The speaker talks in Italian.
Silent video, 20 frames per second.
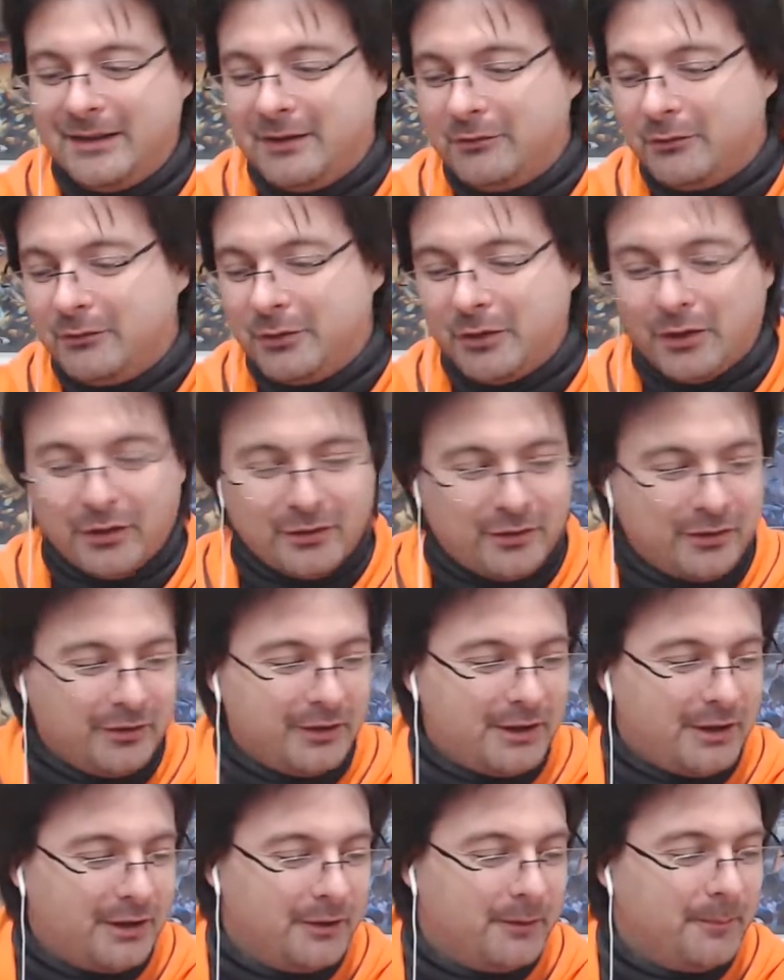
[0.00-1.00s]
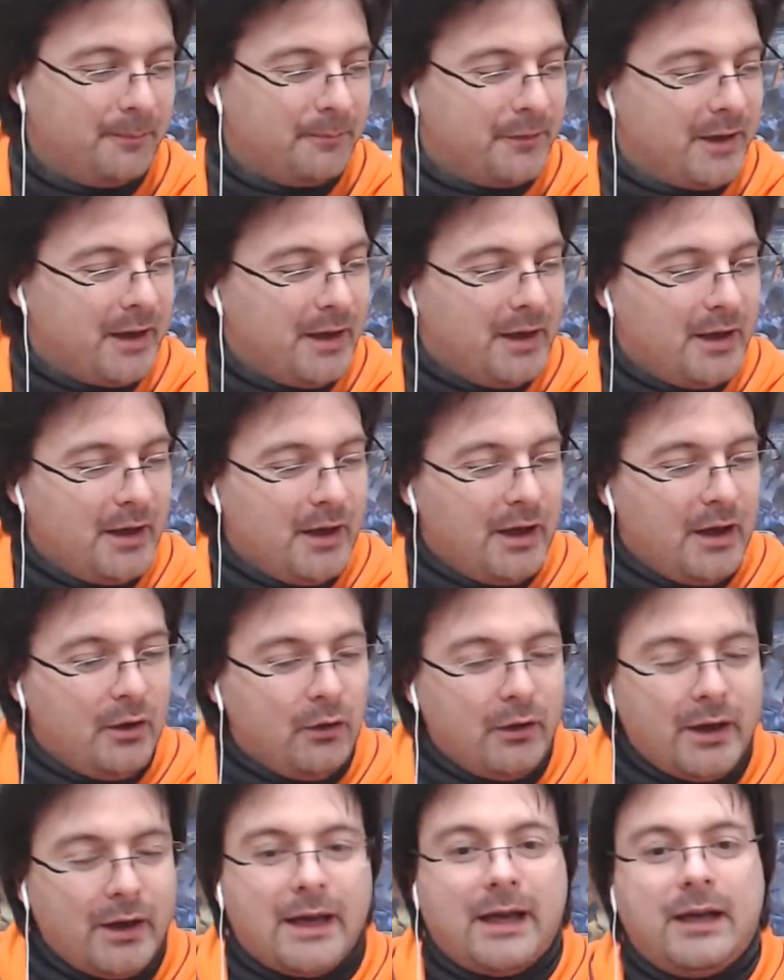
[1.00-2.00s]
tenevo d'occhio anch'io.
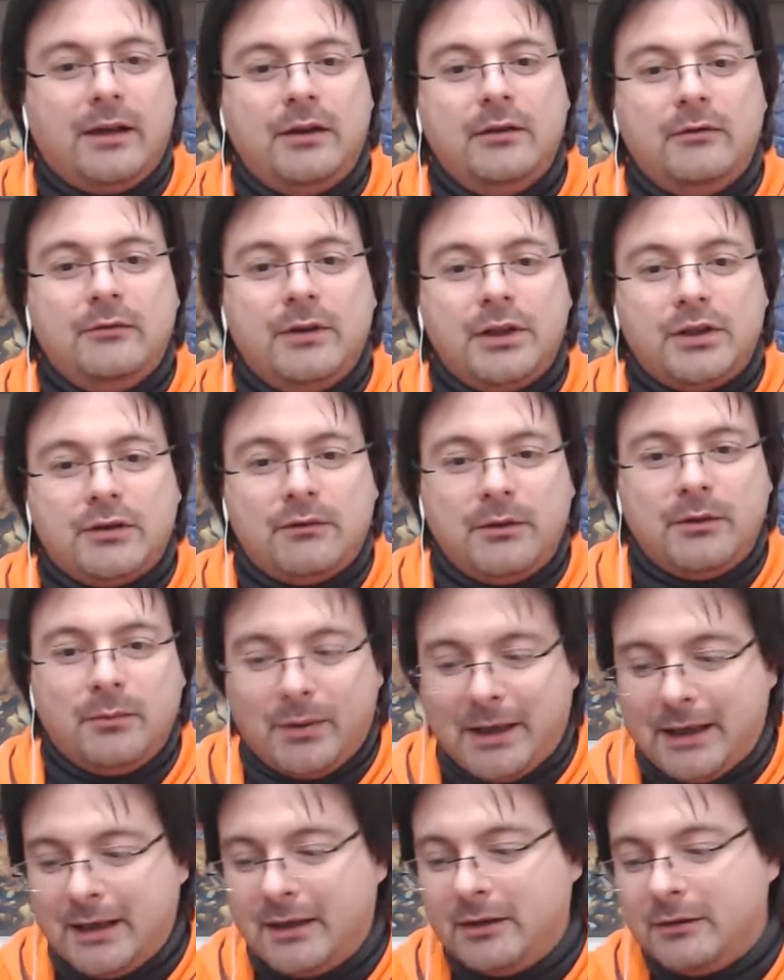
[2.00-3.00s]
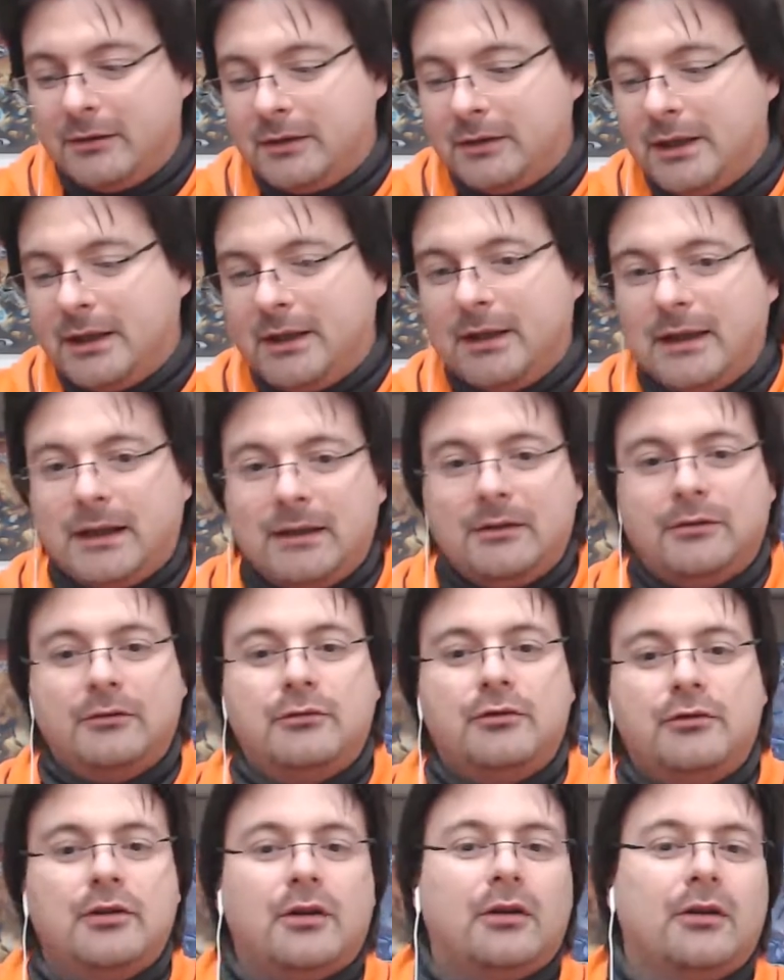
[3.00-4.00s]
Ok, io invece vi parlo
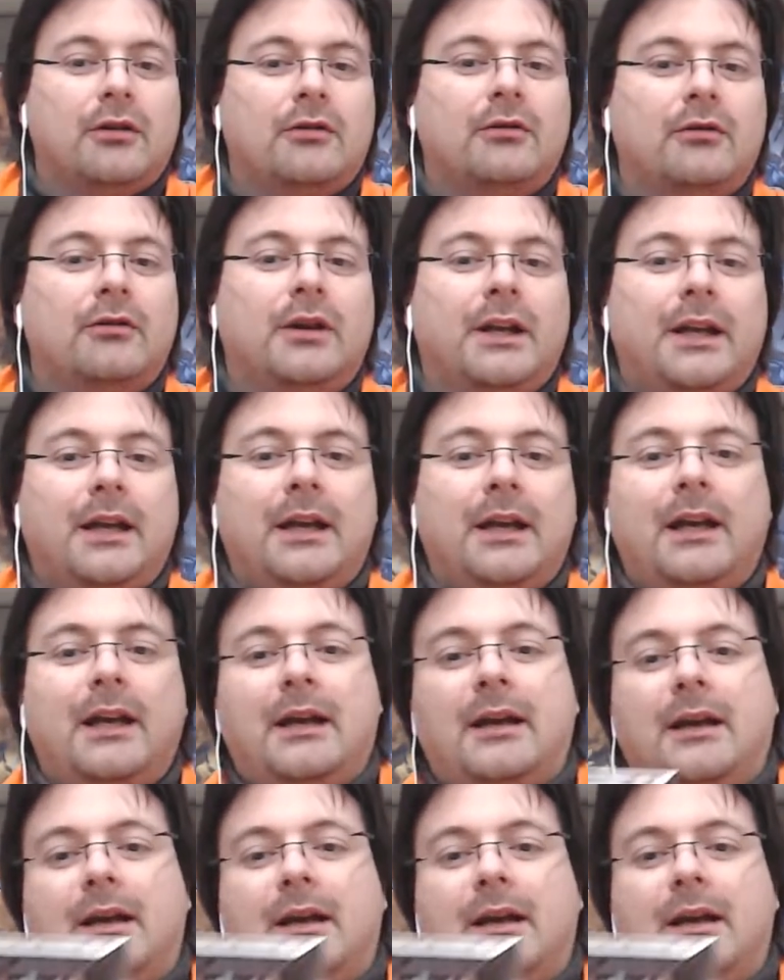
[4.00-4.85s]
dell'altro gioco che